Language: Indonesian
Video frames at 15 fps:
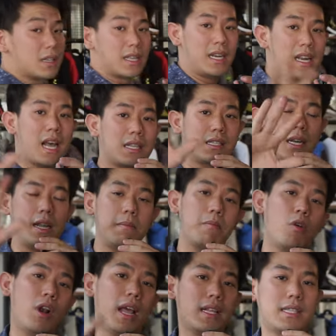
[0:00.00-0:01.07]
Earth Industry
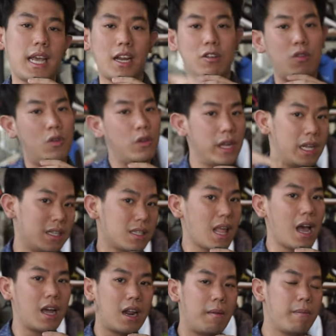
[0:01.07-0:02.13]
boleh cek dulu
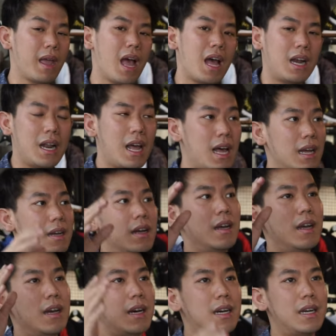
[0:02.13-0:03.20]
Instagramnya ada
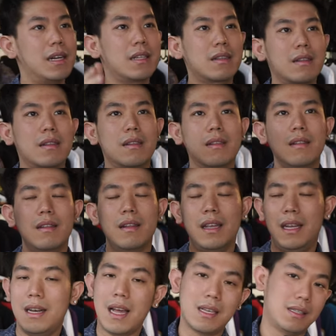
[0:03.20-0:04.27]
Earth
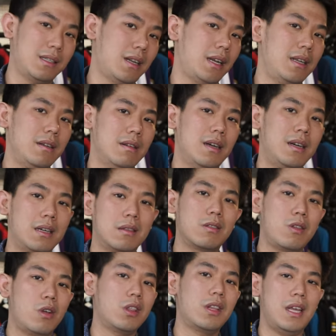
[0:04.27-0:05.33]
Industry, Earth
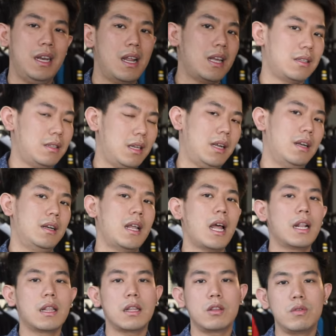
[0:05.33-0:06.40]
Industry
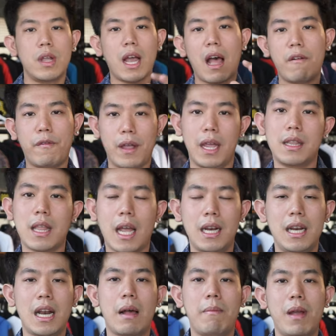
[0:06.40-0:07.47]
Dan tentunya cafe kita
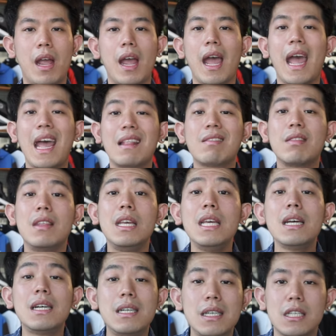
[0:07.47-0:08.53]
ini namanya at the
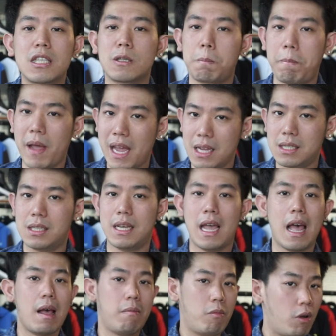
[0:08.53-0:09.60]
Earth Space
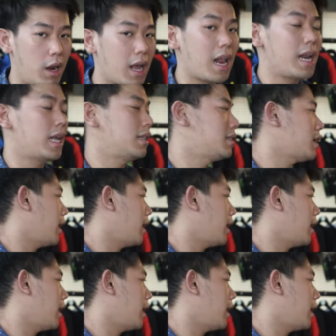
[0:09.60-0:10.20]
ya, boleh kalian